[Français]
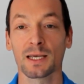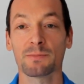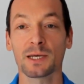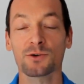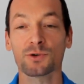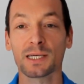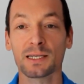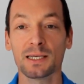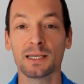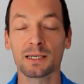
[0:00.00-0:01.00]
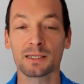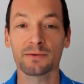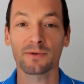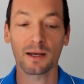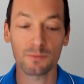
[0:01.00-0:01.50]
Et peut-être que cette idée,
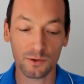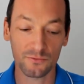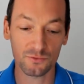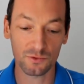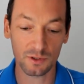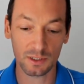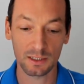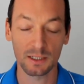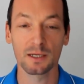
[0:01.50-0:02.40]
si vraiment vous, euh,